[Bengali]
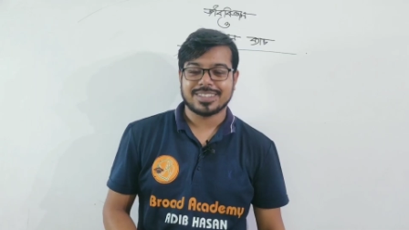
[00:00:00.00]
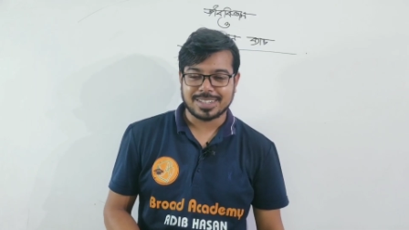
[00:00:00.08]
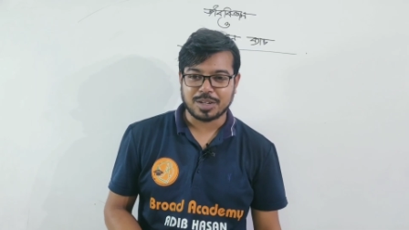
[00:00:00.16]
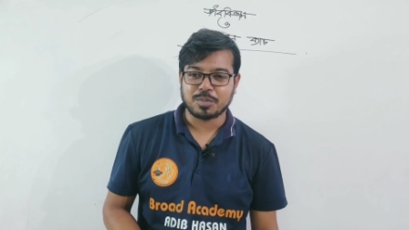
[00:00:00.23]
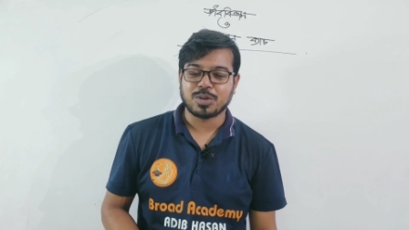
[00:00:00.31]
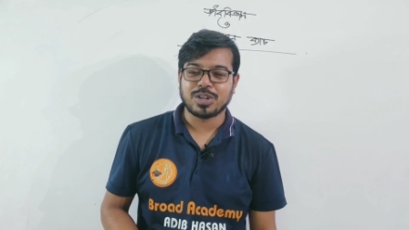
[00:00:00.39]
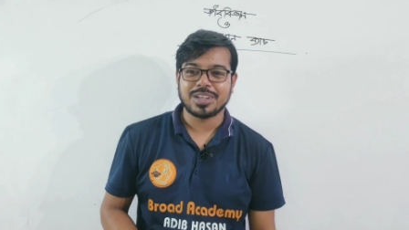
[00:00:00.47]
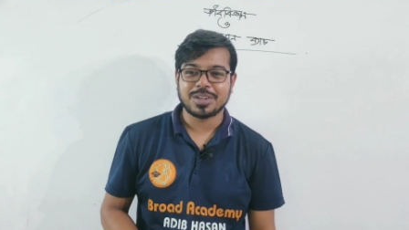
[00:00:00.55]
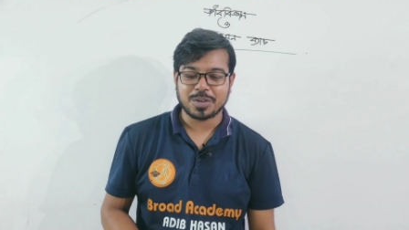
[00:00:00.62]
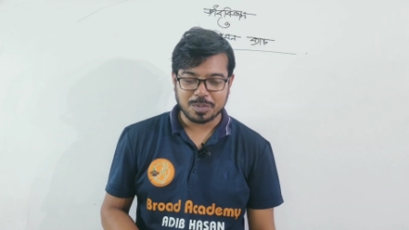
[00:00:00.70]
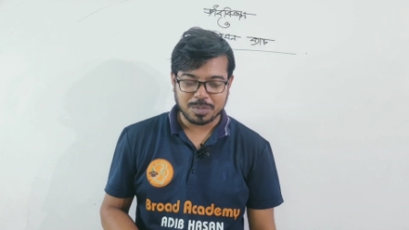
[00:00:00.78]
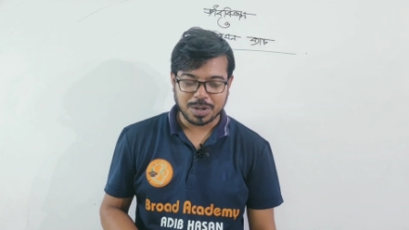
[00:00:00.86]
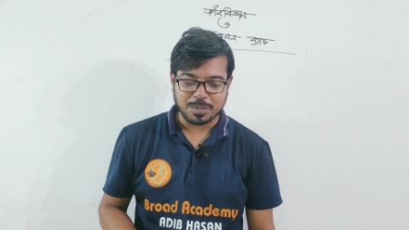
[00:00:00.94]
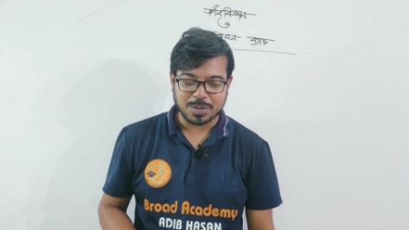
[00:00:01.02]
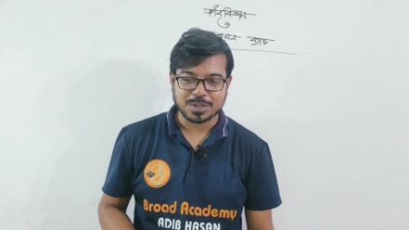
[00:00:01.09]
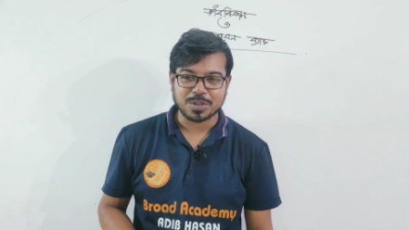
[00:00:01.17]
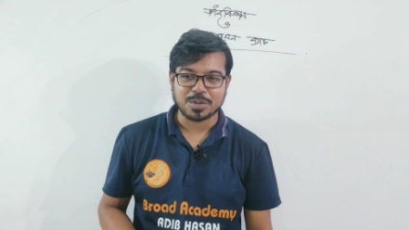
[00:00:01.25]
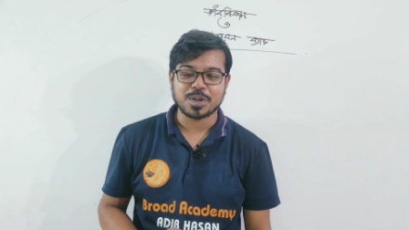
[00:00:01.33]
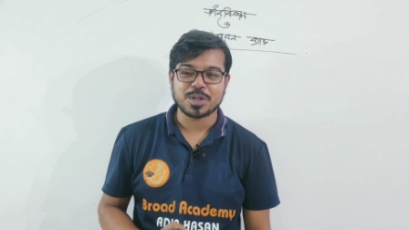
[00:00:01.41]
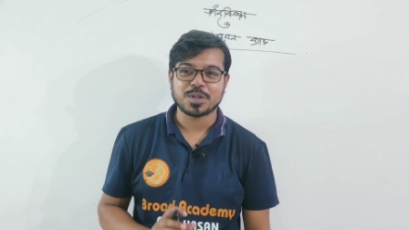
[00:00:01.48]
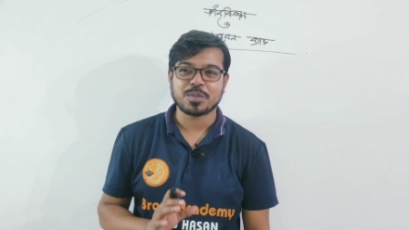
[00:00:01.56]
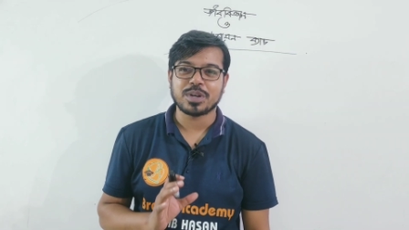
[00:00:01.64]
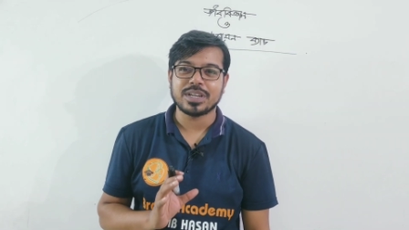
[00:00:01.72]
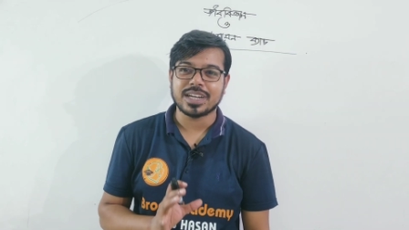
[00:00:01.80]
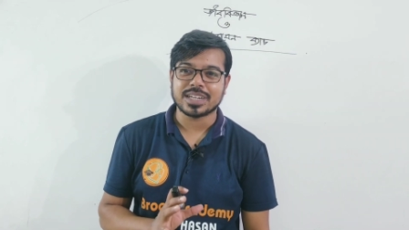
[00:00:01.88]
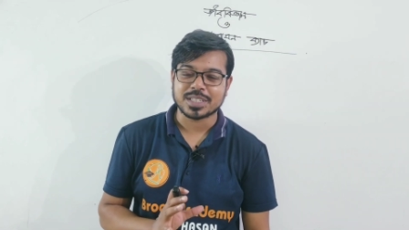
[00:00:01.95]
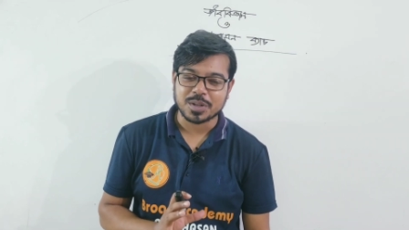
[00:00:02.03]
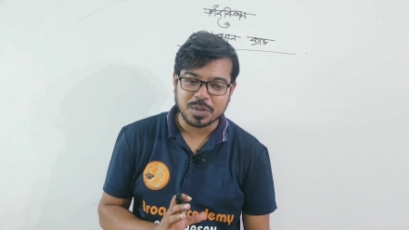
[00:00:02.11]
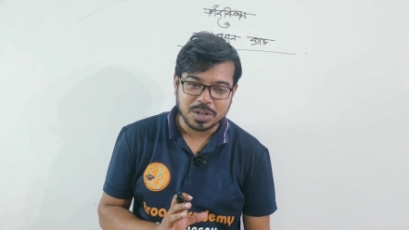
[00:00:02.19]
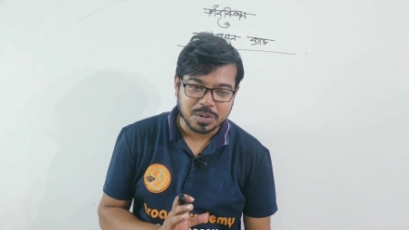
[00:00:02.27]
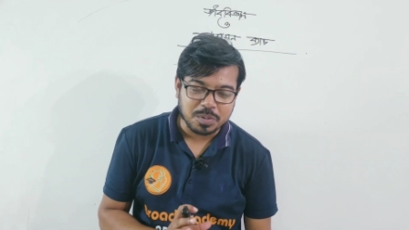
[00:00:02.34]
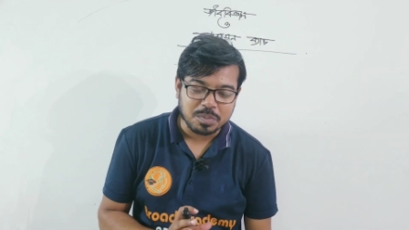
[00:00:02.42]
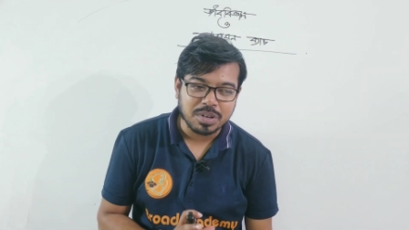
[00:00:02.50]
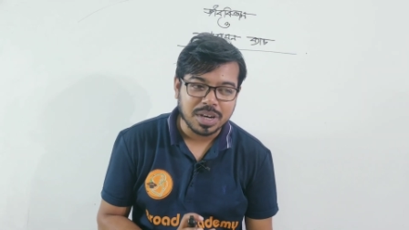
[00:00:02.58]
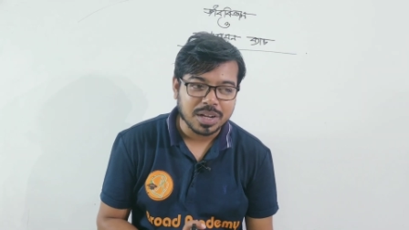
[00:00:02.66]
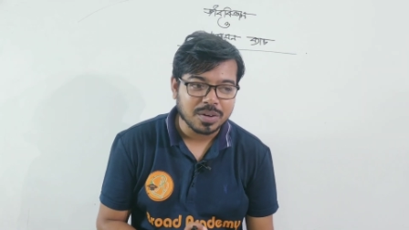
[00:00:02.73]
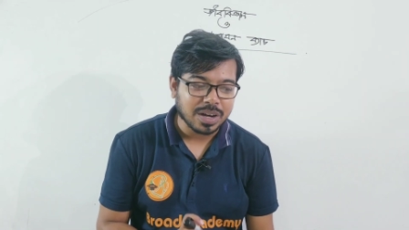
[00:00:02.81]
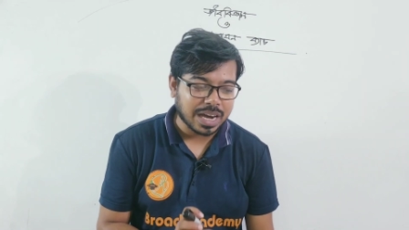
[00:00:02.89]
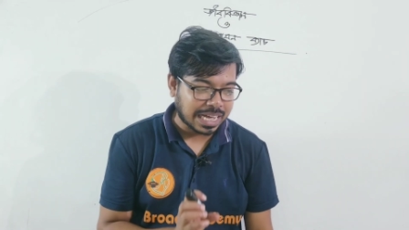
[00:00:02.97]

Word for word: আসসালামু আলাইকুম কেমন আছো তোমার সবাই আশা করি খুব ভালো